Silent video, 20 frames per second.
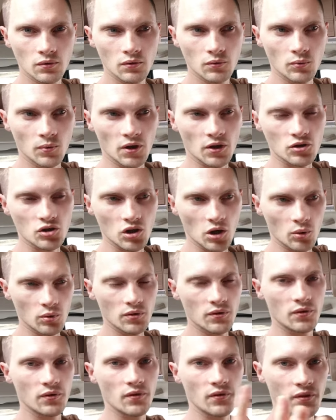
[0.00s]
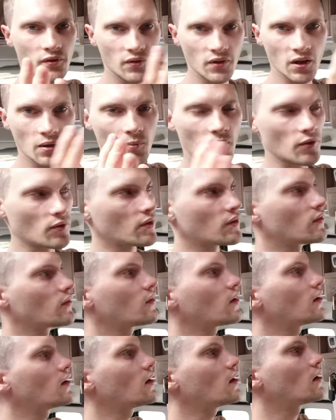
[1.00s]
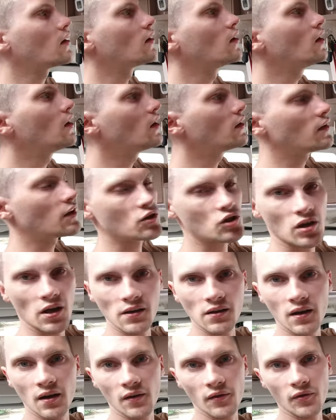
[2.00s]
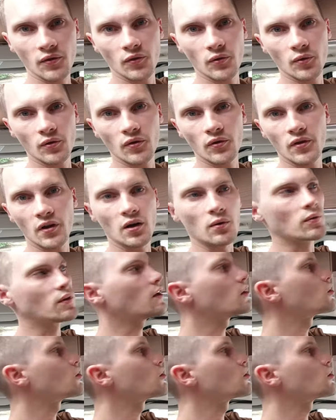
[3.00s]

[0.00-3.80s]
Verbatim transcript: Über das Schaut-System, also es ist ja der, der Schaltkasten sozusagen und